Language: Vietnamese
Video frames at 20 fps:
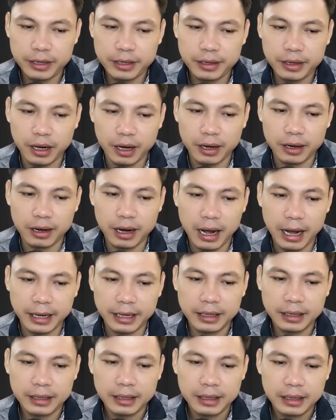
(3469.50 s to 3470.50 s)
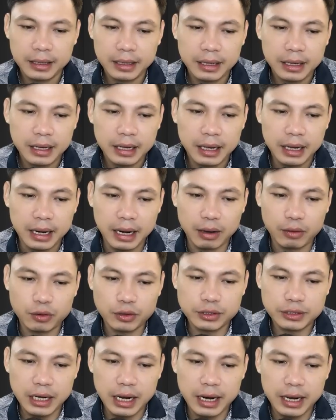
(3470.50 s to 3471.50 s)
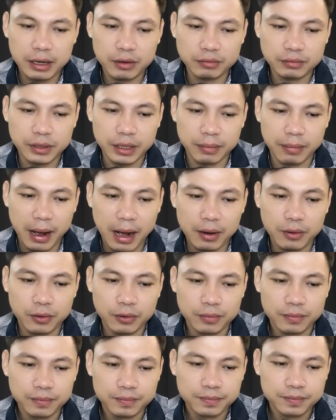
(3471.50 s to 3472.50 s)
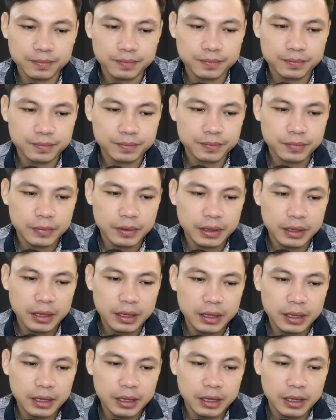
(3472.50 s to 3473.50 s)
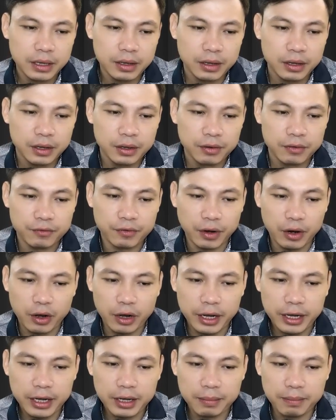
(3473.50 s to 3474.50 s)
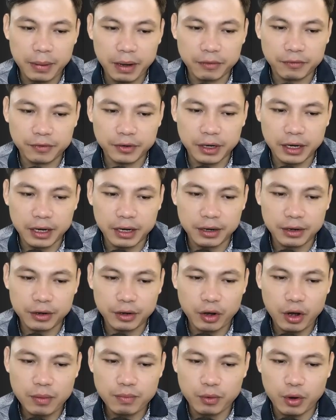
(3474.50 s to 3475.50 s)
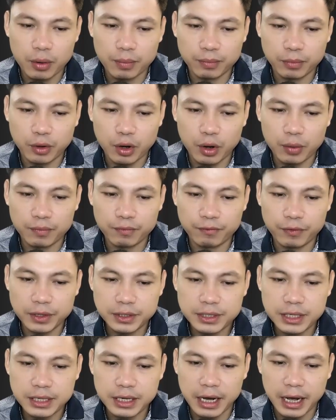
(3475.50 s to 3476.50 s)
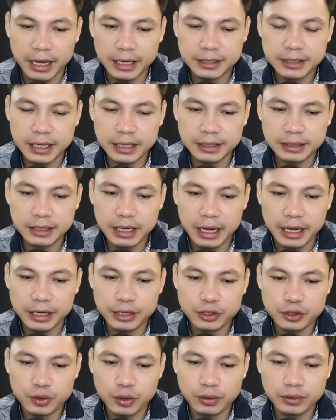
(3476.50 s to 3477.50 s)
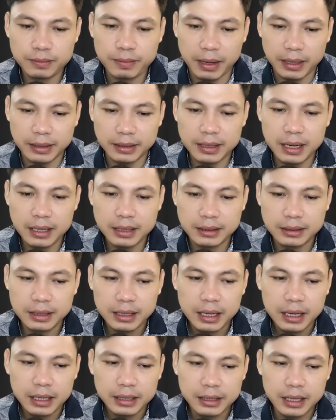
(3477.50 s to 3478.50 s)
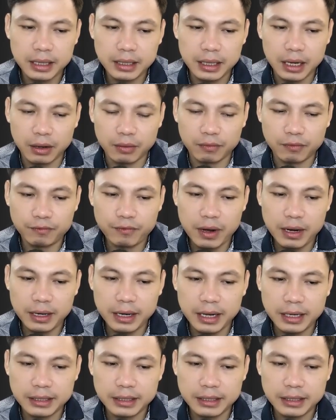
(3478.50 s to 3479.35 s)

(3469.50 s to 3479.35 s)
Lão bực dọc mặc kệ hai thằng đệ tử đang bịt mũi cố gắng cách xa mình nhất có thể rồi đi tiếp. Biết lão giận, hai thằng liền nhìn nhau cười trộm rồi mới nhanh